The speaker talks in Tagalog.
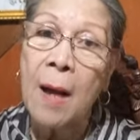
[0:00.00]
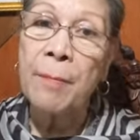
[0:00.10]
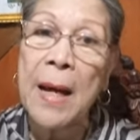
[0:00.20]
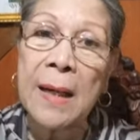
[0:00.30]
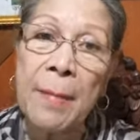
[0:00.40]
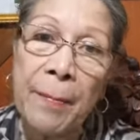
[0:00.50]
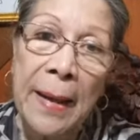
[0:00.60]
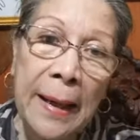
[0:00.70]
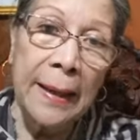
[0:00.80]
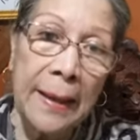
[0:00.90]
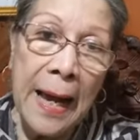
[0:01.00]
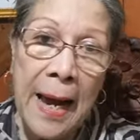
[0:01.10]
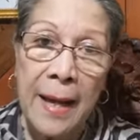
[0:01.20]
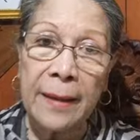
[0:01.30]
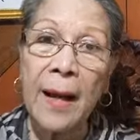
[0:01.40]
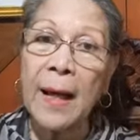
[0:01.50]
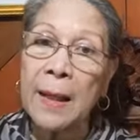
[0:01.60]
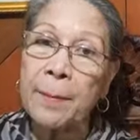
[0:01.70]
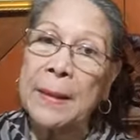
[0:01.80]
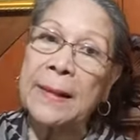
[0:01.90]
para mapangalagaan ang
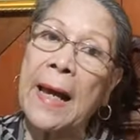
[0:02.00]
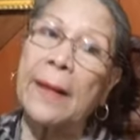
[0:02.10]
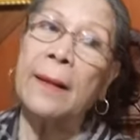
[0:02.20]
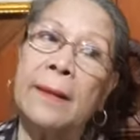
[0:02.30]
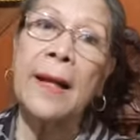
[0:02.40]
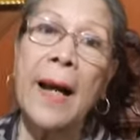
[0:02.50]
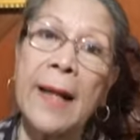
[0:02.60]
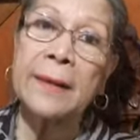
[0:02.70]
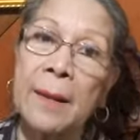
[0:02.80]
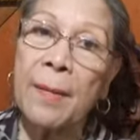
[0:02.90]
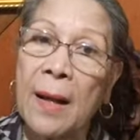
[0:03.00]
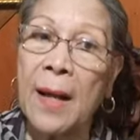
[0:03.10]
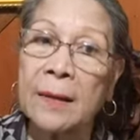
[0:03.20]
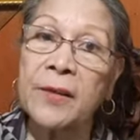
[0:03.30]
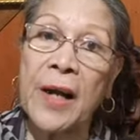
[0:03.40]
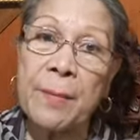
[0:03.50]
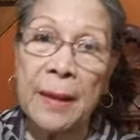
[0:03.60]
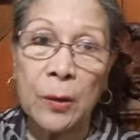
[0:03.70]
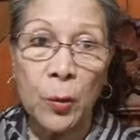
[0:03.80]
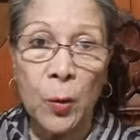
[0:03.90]
karapatan ng ating mga
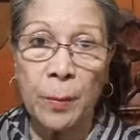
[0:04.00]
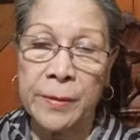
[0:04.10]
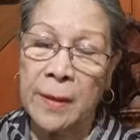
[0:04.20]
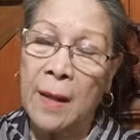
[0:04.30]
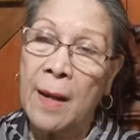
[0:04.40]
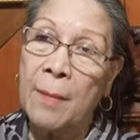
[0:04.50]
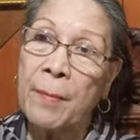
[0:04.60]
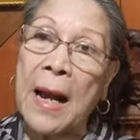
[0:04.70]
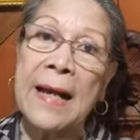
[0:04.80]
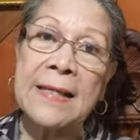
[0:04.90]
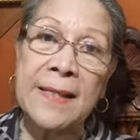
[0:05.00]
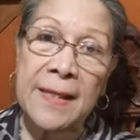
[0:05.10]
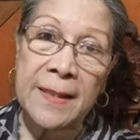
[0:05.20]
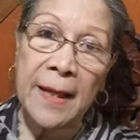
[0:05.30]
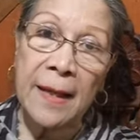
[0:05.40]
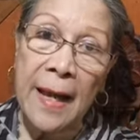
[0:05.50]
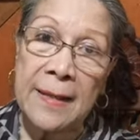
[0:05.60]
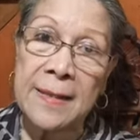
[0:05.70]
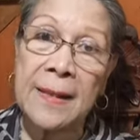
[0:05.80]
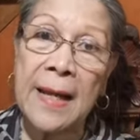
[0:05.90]
tribal groups. Mga ancestral
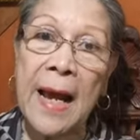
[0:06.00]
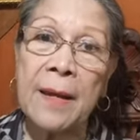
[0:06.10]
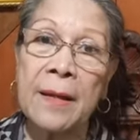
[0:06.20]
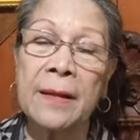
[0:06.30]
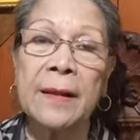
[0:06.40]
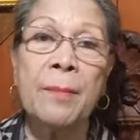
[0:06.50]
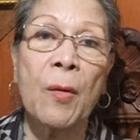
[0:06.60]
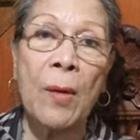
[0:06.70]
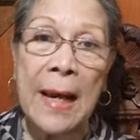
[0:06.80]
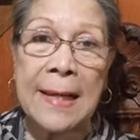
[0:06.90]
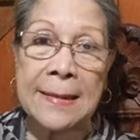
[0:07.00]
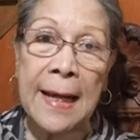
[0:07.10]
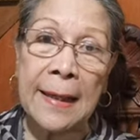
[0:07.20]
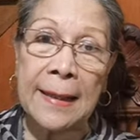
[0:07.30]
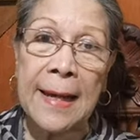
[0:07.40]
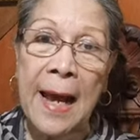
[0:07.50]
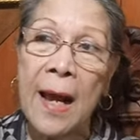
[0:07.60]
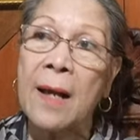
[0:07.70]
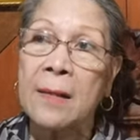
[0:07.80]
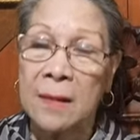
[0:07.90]
lands nila ay hindi mawala sa kanila.
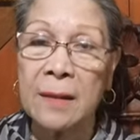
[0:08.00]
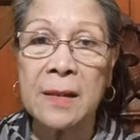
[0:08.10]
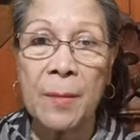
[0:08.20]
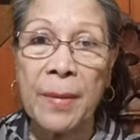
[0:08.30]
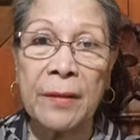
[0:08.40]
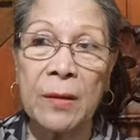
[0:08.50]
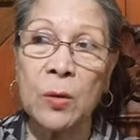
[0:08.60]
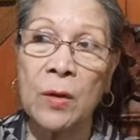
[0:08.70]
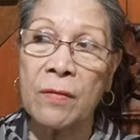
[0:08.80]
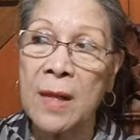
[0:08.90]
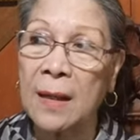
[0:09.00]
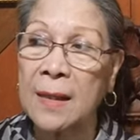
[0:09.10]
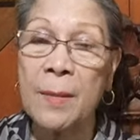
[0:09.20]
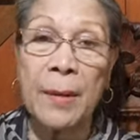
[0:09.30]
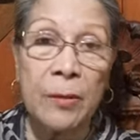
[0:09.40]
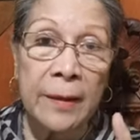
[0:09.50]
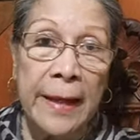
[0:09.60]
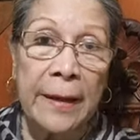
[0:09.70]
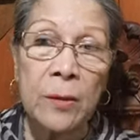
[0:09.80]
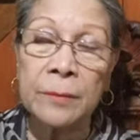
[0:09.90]
So that's a very good thing kasi meron na
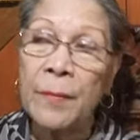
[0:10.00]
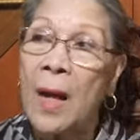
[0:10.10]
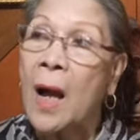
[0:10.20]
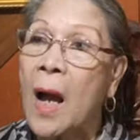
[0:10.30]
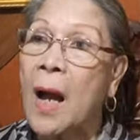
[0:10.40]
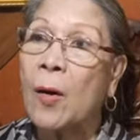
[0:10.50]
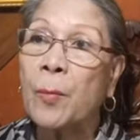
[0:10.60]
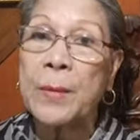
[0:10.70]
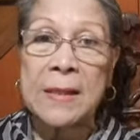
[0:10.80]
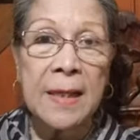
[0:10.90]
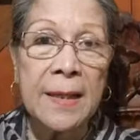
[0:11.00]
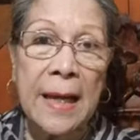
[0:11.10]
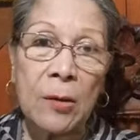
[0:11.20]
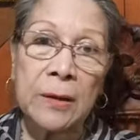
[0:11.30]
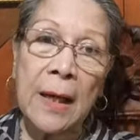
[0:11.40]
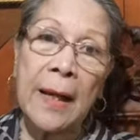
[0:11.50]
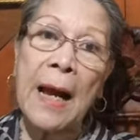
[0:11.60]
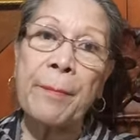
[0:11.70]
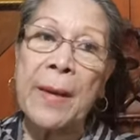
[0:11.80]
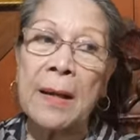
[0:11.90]
tayong uh, opisina o
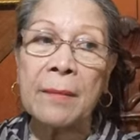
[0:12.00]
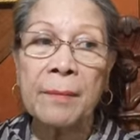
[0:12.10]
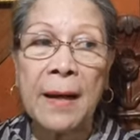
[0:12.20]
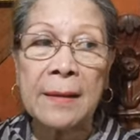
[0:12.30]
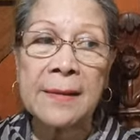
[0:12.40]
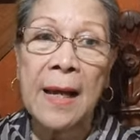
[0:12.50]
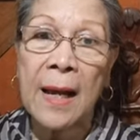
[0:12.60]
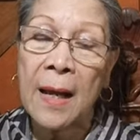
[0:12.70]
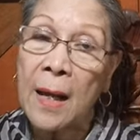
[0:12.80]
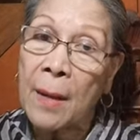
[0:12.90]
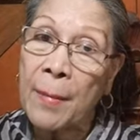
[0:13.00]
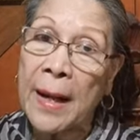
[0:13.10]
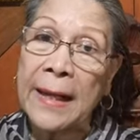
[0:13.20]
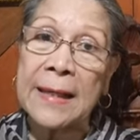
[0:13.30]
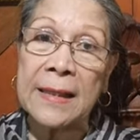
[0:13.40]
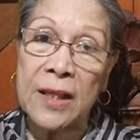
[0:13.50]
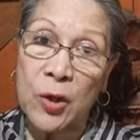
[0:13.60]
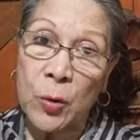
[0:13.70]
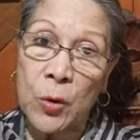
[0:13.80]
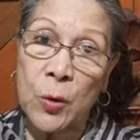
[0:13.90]
tanggapan para sa mga
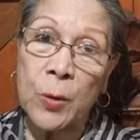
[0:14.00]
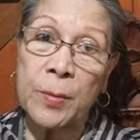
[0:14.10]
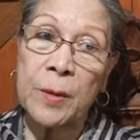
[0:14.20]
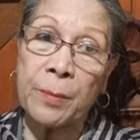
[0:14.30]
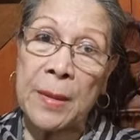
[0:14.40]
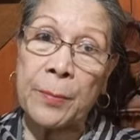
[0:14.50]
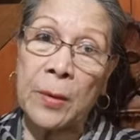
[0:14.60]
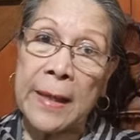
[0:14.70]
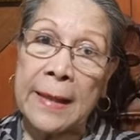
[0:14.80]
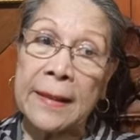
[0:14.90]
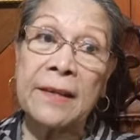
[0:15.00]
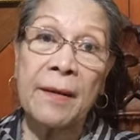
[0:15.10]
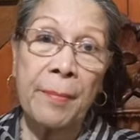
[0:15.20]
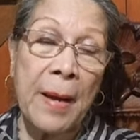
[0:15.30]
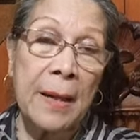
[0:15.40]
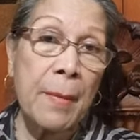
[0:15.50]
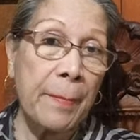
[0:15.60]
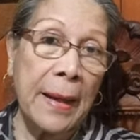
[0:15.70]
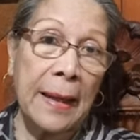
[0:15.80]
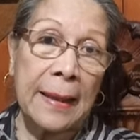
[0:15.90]
indigenous groups of people natin para
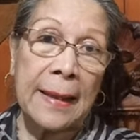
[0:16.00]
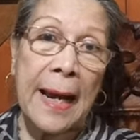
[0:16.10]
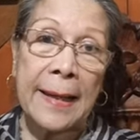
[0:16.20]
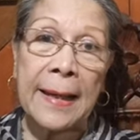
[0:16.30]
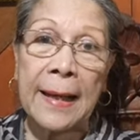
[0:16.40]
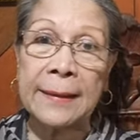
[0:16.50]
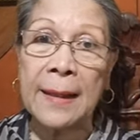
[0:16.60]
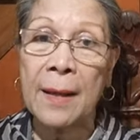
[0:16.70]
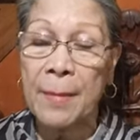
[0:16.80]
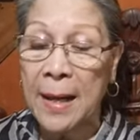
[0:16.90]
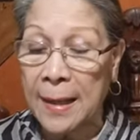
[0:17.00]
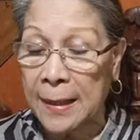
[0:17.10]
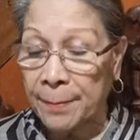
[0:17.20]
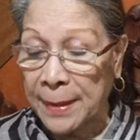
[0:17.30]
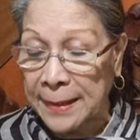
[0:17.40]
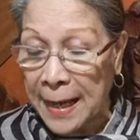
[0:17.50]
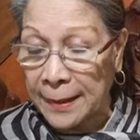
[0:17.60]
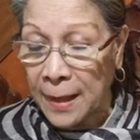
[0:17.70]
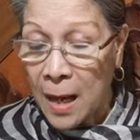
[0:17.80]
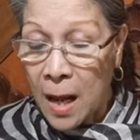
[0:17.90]
mapangalagaan ang kanilang mga
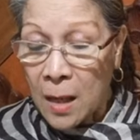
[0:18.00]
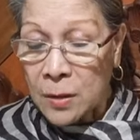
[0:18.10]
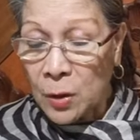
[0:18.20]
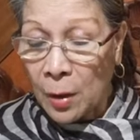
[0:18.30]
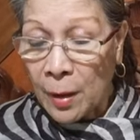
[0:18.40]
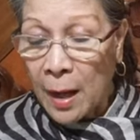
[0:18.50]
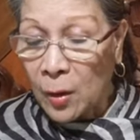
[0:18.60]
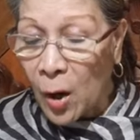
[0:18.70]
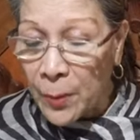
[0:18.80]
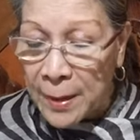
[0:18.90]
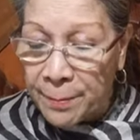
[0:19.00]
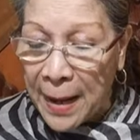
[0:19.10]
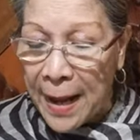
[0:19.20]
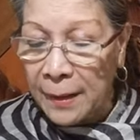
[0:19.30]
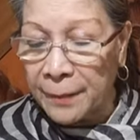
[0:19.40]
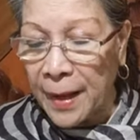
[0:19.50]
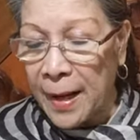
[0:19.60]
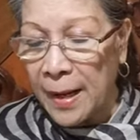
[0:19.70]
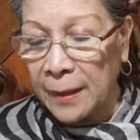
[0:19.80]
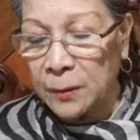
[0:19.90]
karapatan. So, going back,
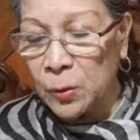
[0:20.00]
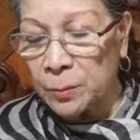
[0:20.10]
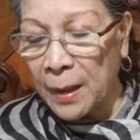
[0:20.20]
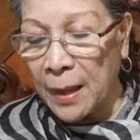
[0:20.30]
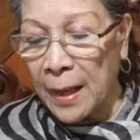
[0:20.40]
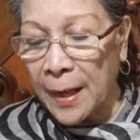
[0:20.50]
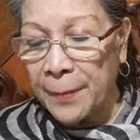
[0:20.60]
uh, itong mga